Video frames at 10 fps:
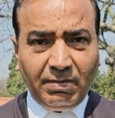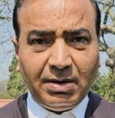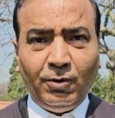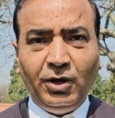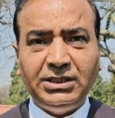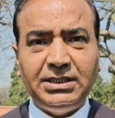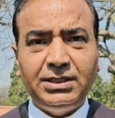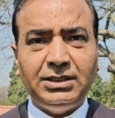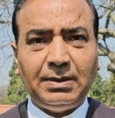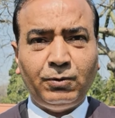मनमोहन
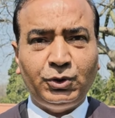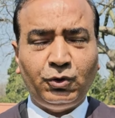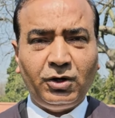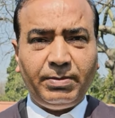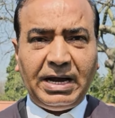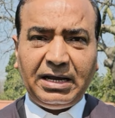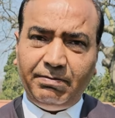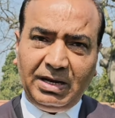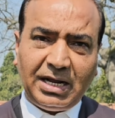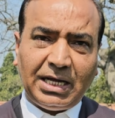सिंह जी सब कुछ छोड़ के भागे
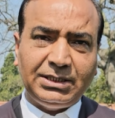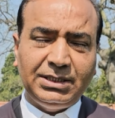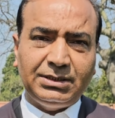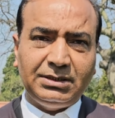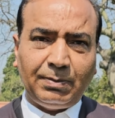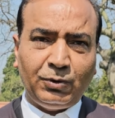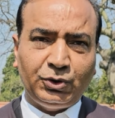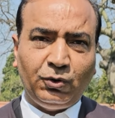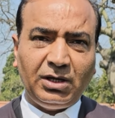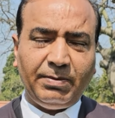मिल्खा सिंह सब
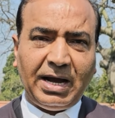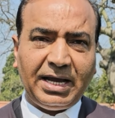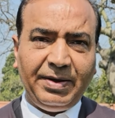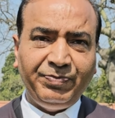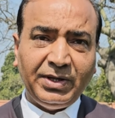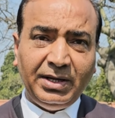कुछ छोड़ के भागे